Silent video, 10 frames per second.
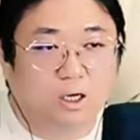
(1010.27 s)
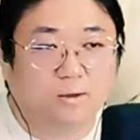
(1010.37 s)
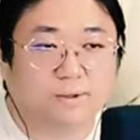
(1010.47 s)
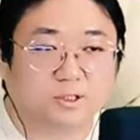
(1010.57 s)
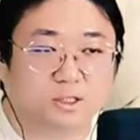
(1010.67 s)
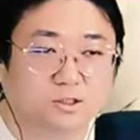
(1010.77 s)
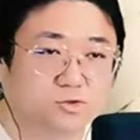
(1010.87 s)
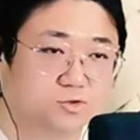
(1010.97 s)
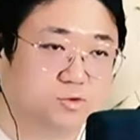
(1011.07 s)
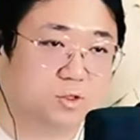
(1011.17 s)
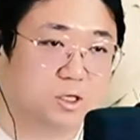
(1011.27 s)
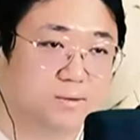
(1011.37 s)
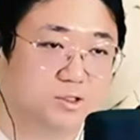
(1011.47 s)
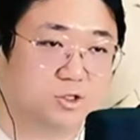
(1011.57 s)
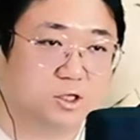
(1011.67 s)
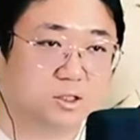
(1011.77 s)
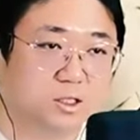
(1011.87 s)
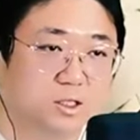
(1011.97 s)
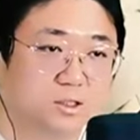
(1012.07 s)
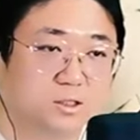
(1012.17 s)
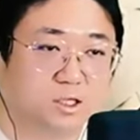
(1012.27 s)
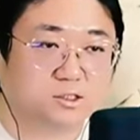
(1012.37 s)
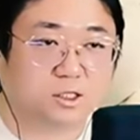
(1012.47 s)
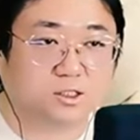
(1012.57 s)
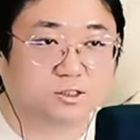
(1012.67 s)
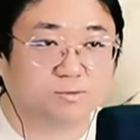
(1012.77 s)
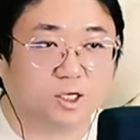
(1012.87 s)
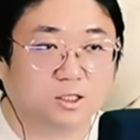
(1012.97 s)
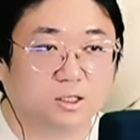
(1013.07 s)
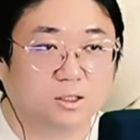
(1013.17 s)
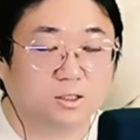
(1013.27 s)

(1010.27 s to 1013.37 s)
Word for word: 아 맞다 네 수준에 내가 맞춰야겠다 알았어 알았어 미안해